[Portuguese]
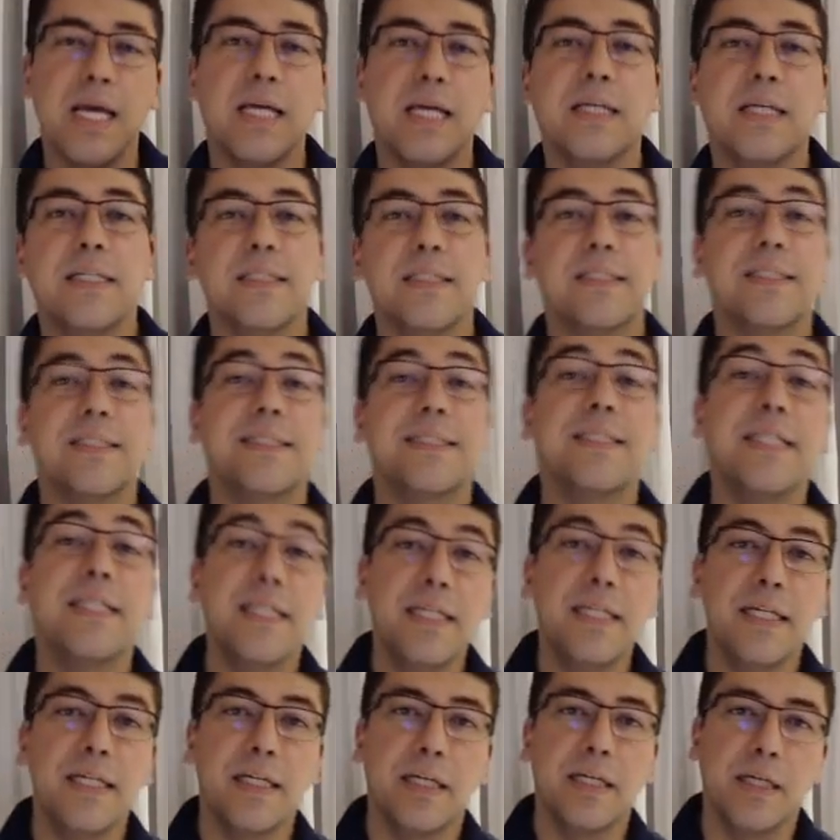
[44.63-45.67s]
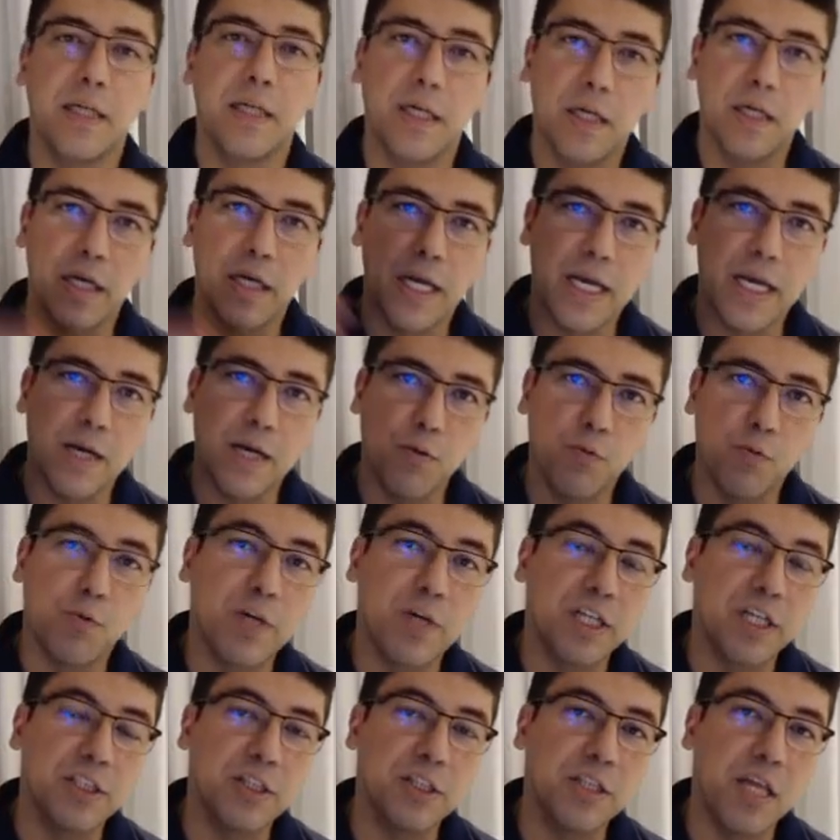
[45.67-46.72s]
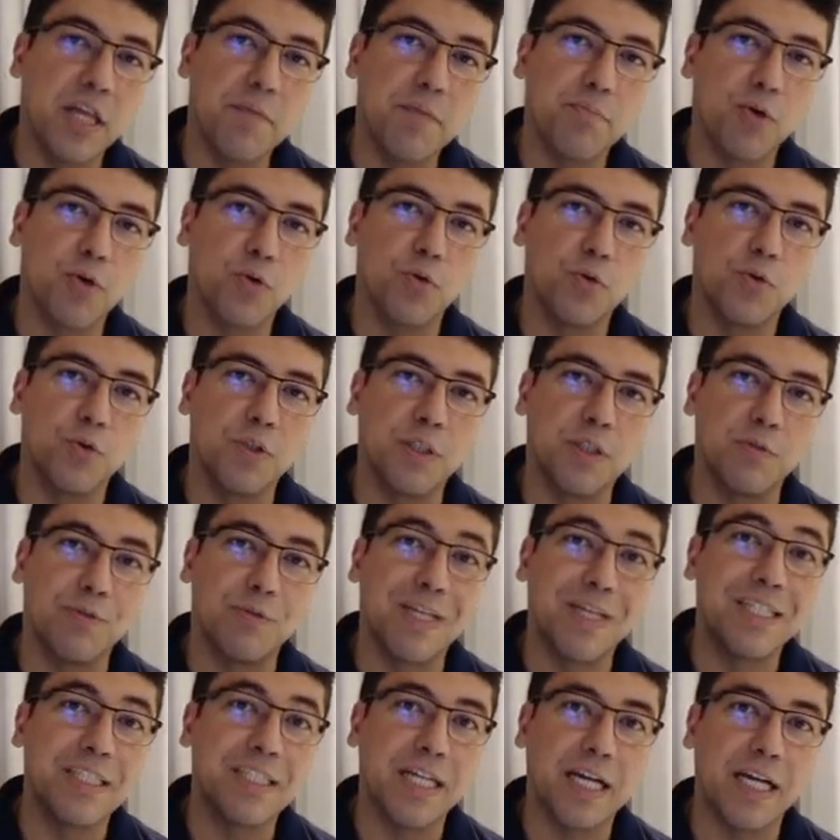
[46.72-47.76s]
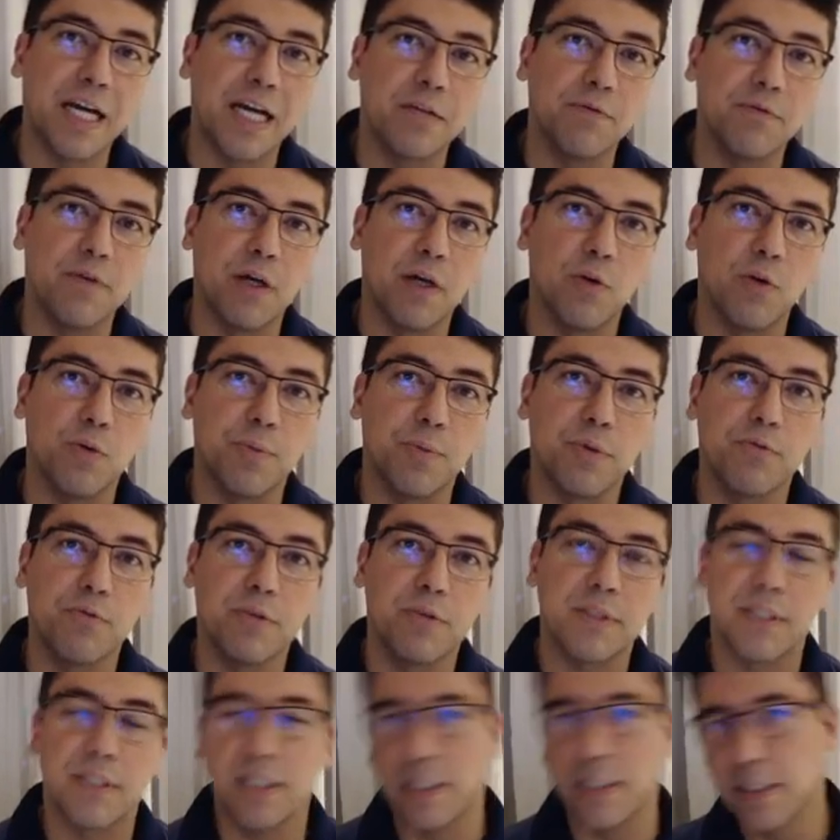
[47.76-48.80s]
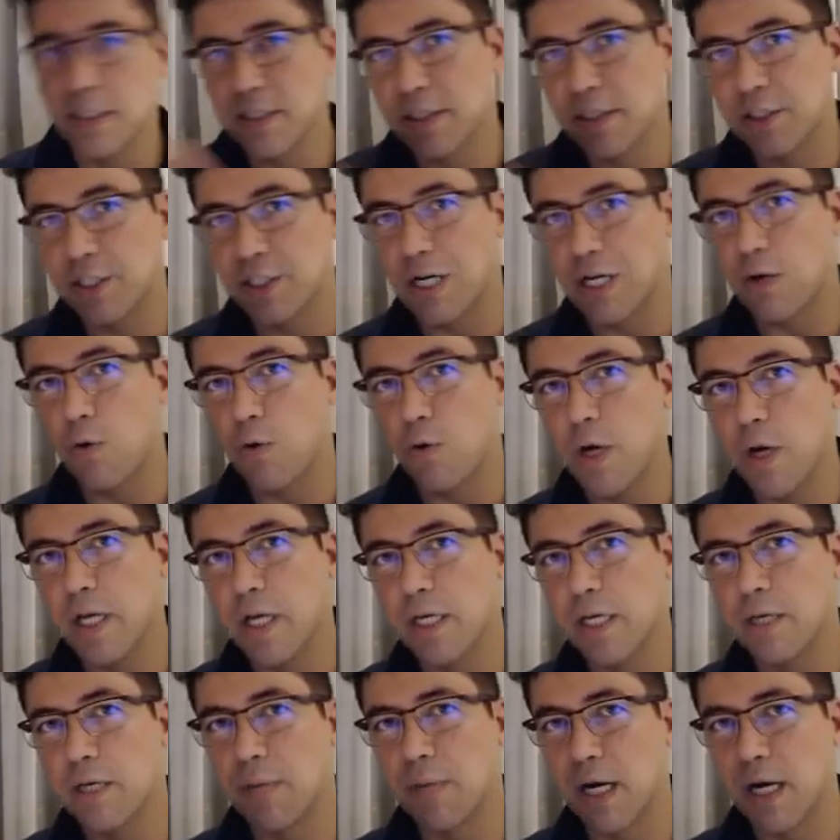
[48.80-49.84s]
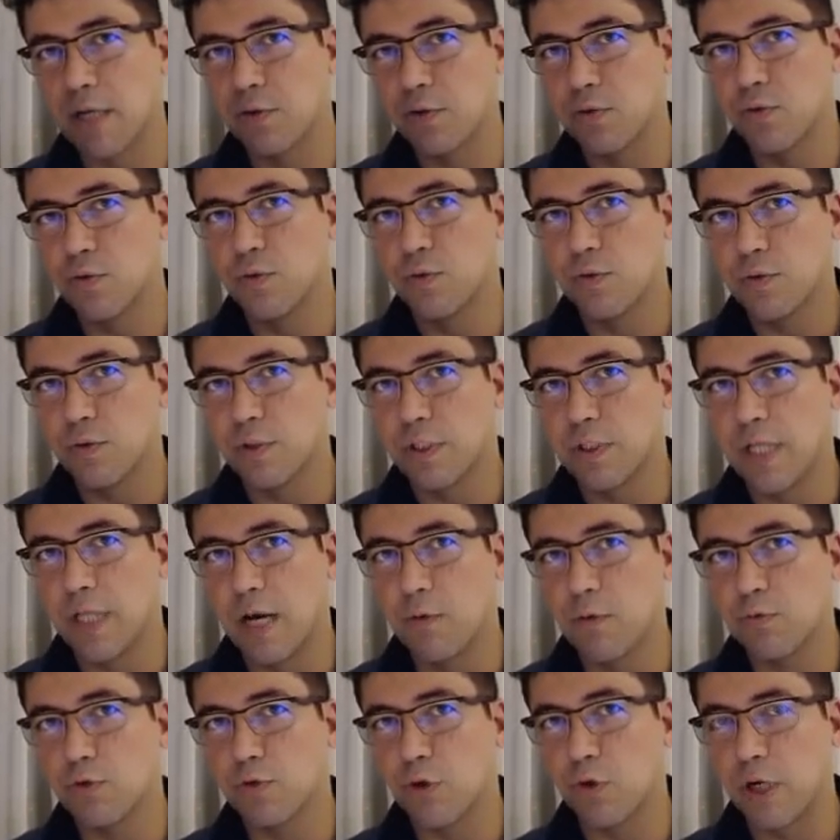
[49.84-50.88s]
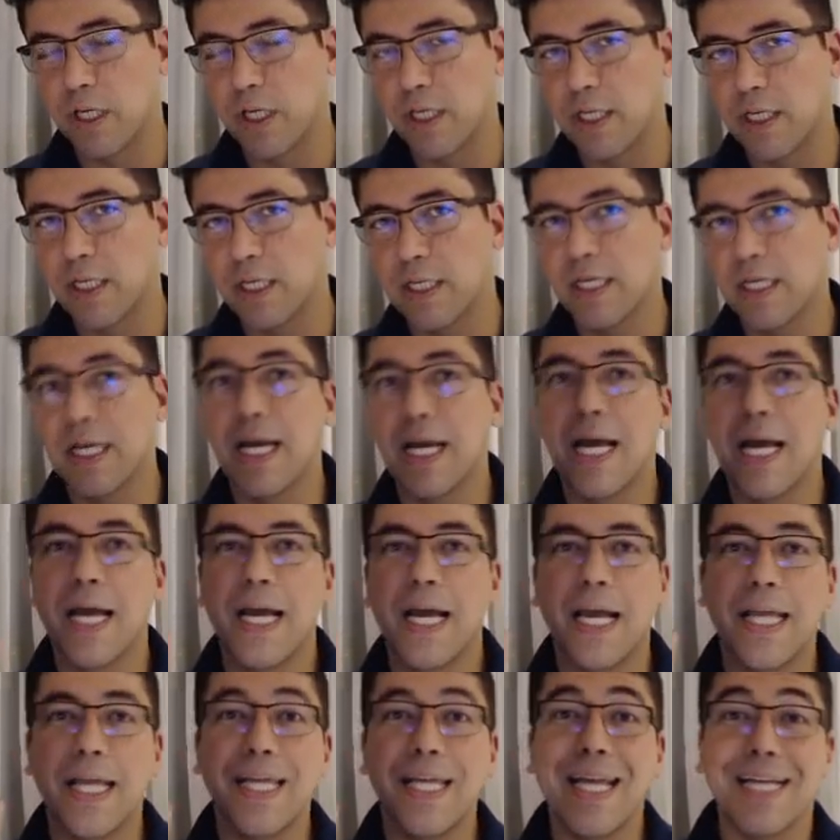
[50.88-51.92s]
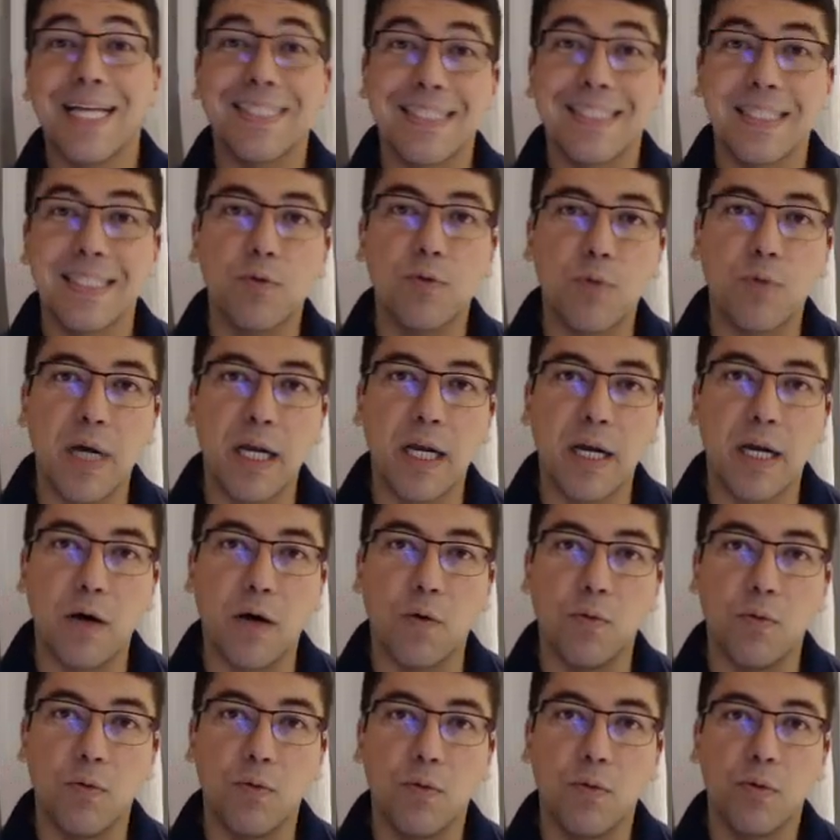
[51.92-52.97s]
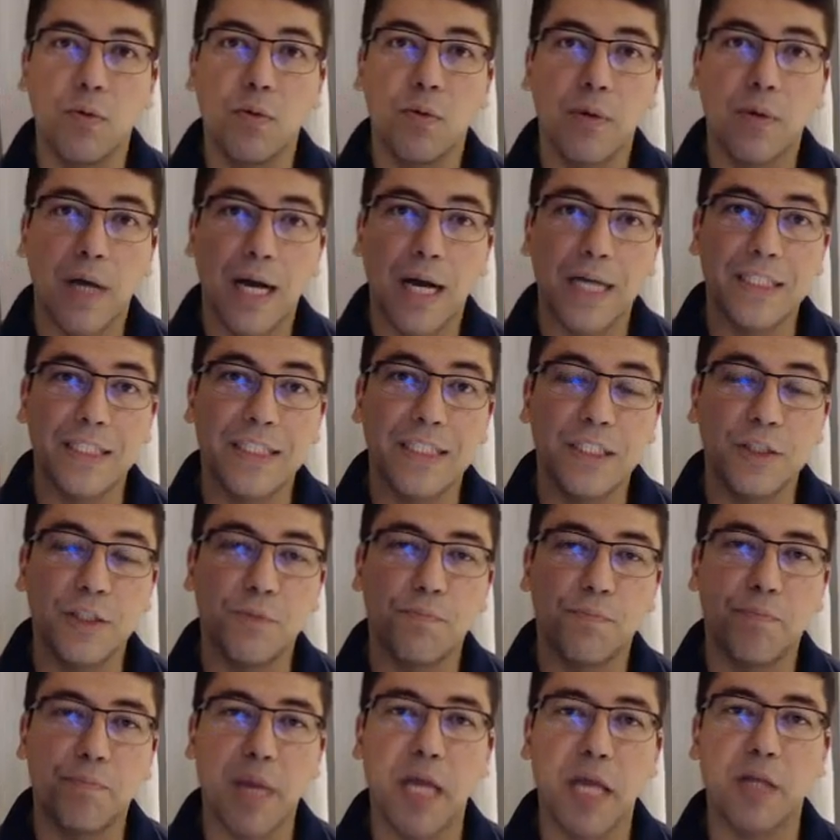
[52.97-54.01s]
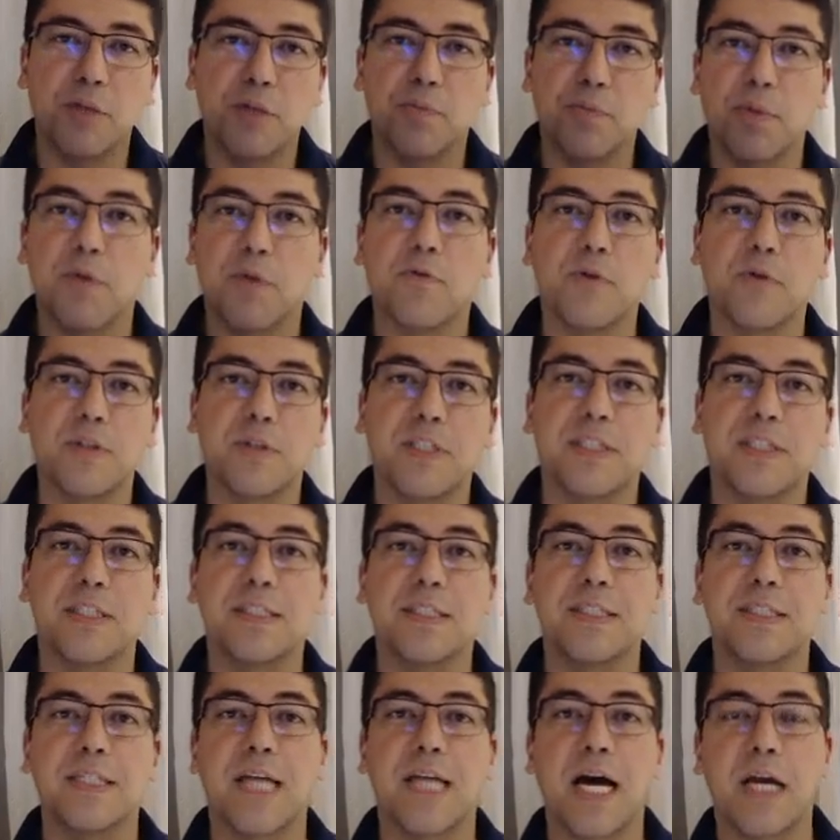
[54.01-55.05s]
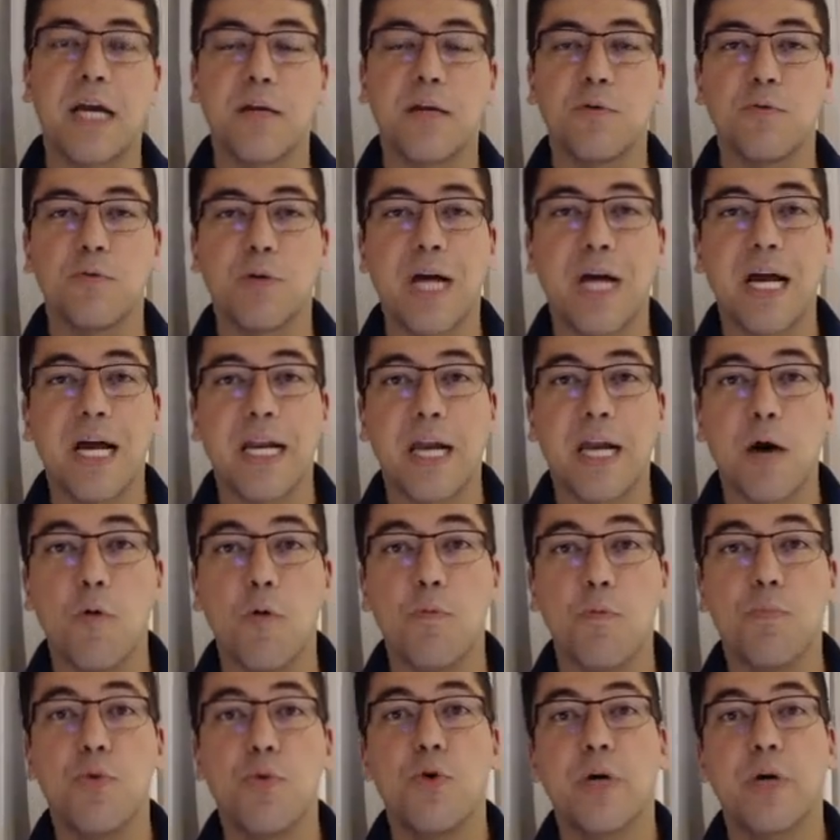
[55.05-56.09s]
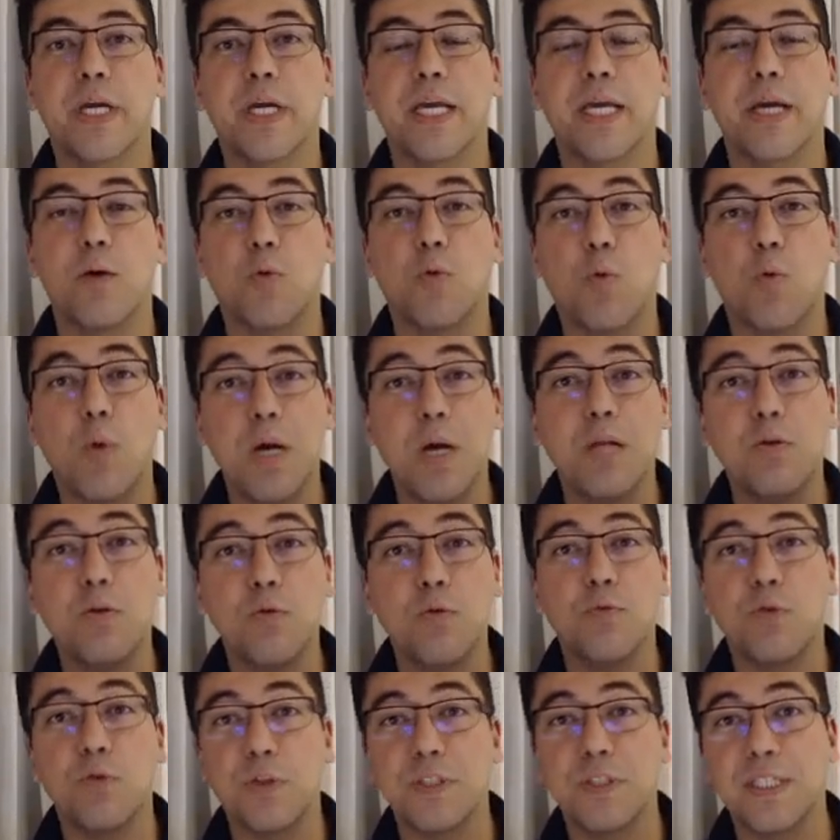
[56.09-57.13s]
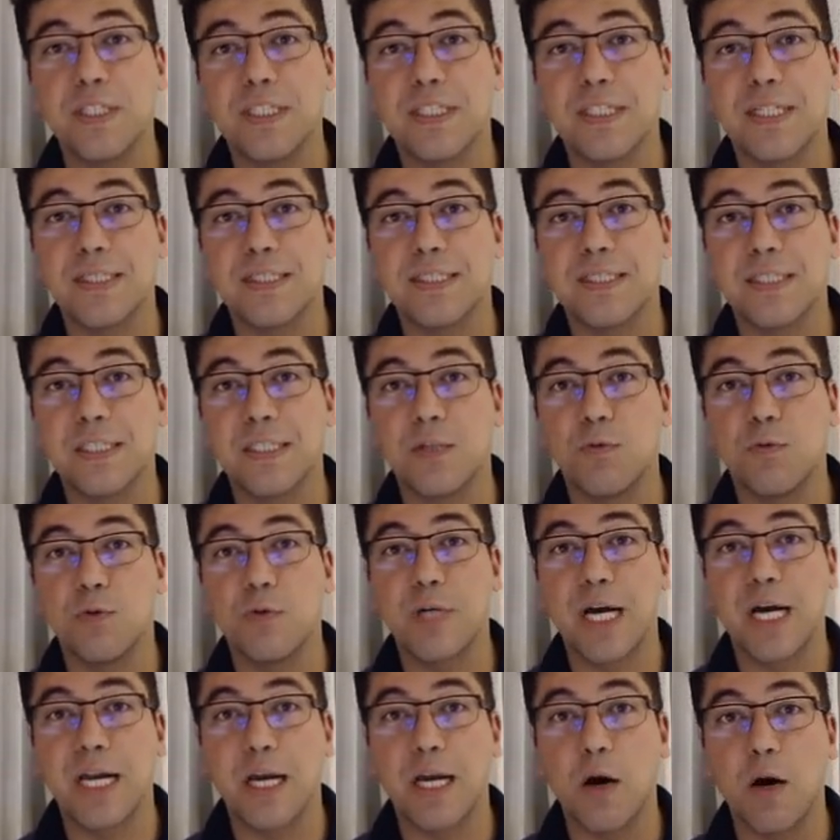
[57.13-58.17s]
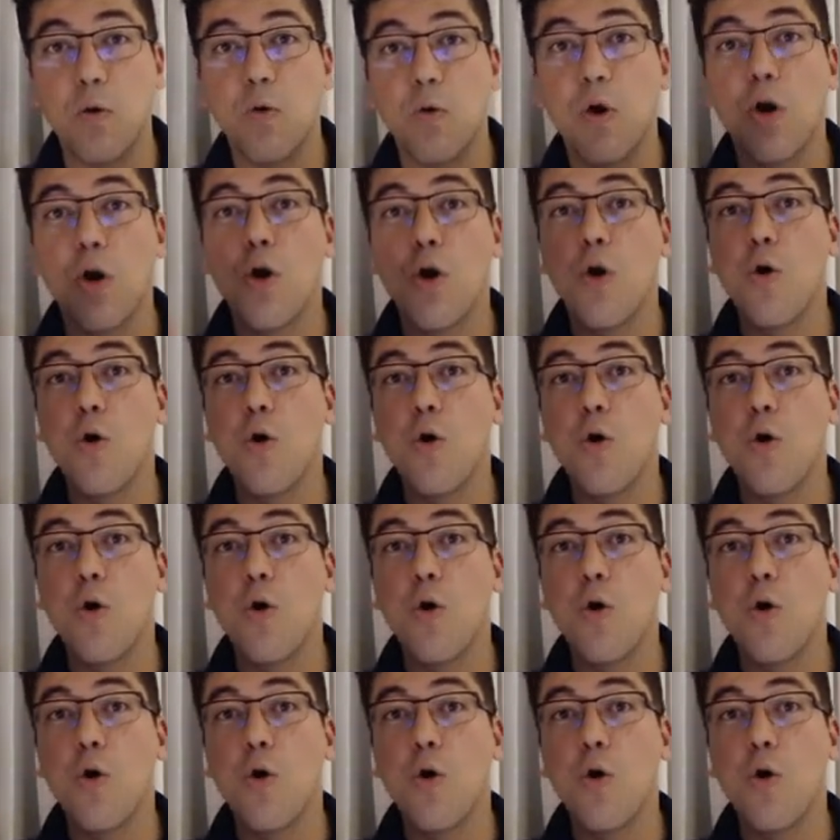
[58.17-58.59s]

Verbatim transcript: Se o que a gente tem produzido tem gerado valor para você, já corre aqui embaixo, dá um joinha e assina o canal a gente pede para vocês assinarem o canal porque quando vocês assinam o canal,